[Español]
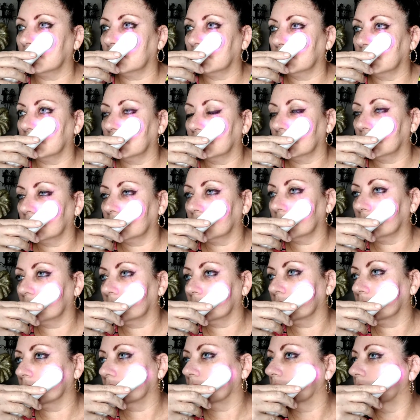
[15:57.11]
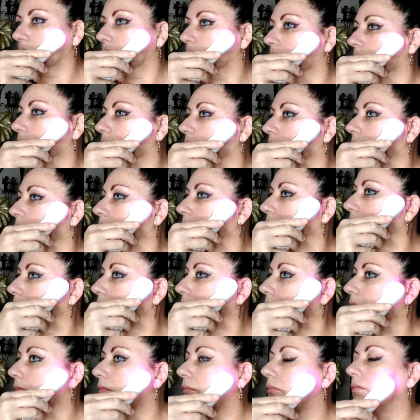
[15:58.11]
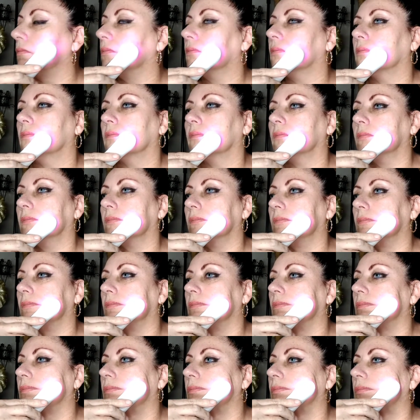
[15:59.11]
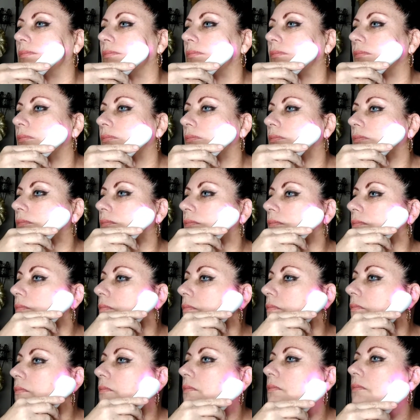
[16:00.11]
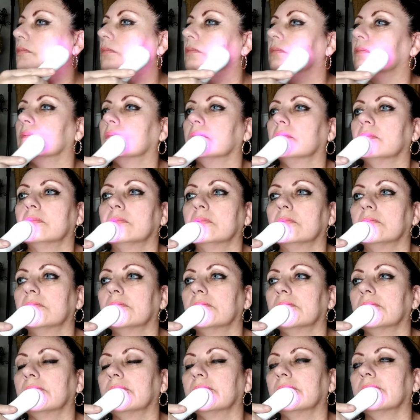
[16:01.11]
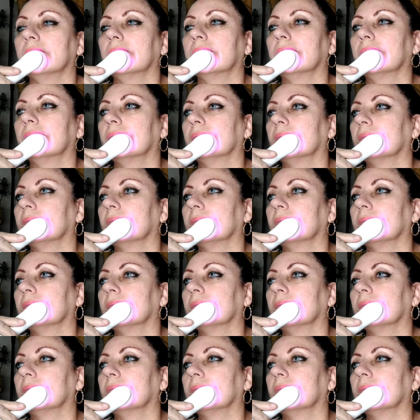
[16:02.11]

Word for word: no, las acrílicas no, perdón, las de gel. Es un gel que se solidifica